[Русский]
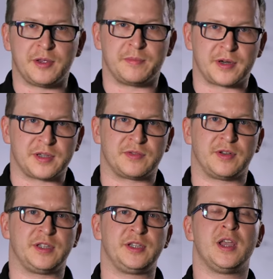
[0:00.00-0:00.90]
не
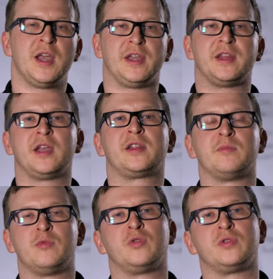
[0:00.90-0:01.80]
производить и на это
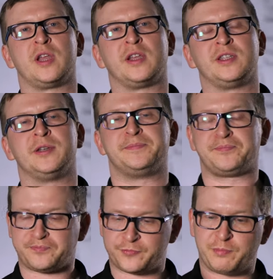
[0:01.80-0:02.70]
могут найти
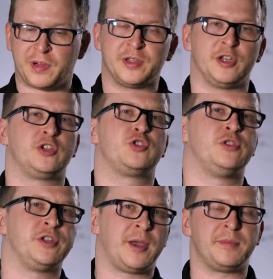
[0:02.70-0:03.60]
вполне
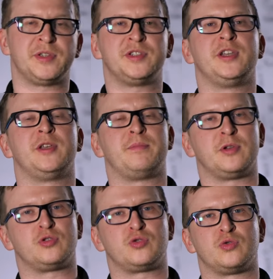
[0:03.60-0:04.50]
резонное объяснение
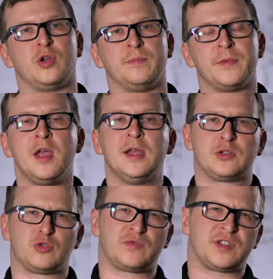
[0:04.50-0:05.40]
перед судом.
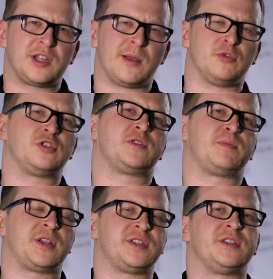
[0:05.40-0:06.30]
Суд всегда может
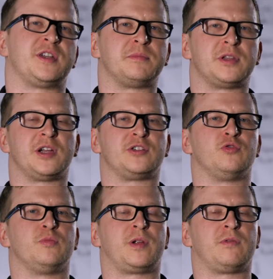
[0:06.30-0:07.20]
спросить
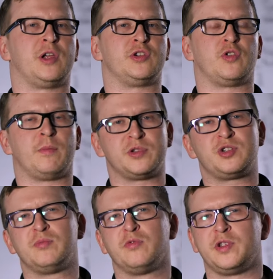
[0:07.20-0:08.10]
арбитражного управляющего, а
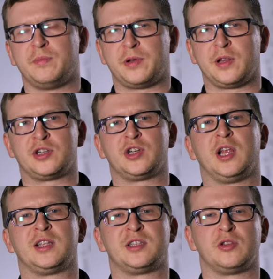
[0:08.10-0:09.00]
почему вы не приложили
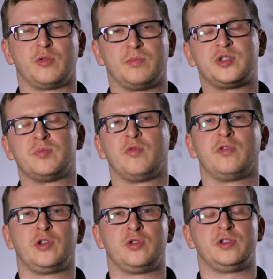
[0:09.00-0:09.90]
оценку, почему
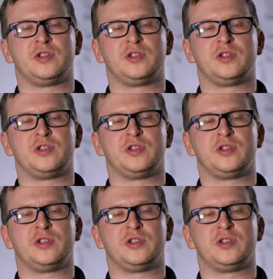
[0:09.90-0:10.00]
вы ее не